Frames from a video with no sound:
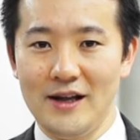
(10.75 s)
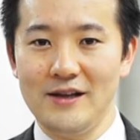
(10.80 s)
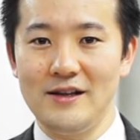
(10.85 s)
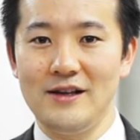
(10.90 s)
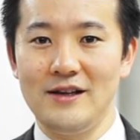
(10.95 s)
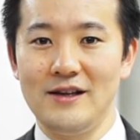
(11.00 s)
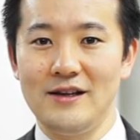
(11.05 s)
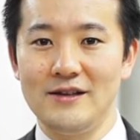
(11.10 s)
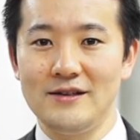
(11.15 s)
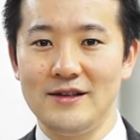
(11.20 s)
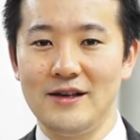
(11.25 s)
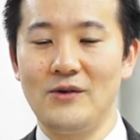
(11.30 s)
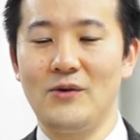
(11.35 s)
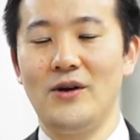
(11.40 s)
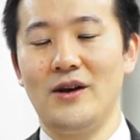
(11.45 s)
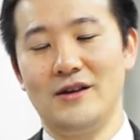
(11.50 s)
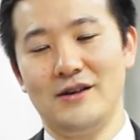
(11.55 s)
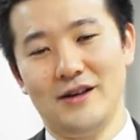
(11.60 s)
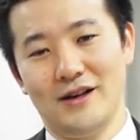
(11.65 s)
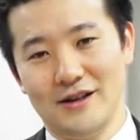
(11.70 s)
年に
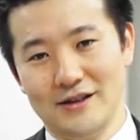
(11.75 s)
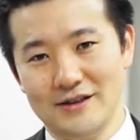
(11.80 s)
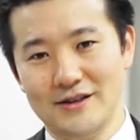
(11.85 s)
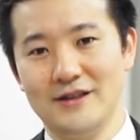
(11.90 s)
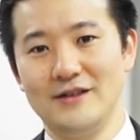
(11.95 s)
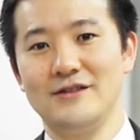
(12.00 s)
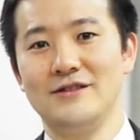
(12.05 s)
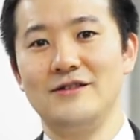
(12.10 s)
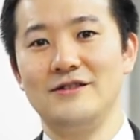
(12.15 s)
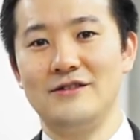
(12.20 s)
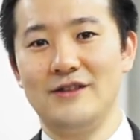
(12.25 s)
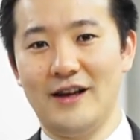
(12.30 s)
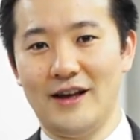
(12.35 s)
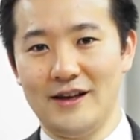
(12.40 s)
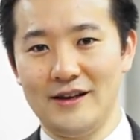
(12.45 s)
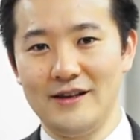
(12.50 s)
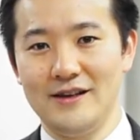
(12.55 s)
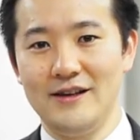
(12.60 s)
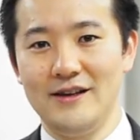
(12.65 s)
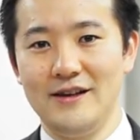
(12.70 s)
1500から2000通ぐ
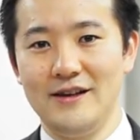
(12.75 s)
らい